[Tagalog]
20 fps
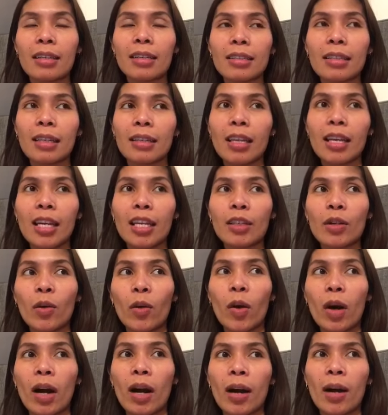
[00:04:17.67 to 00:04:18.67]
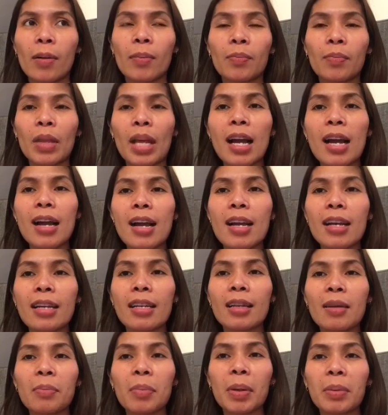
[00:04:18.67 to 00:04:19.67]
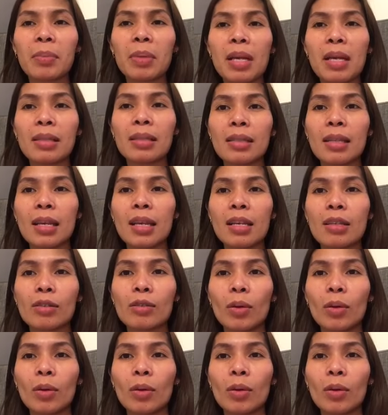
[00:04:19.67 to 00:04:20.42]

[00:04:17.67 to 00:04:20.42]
sa tingin ko, um, ah, hindi pa busy.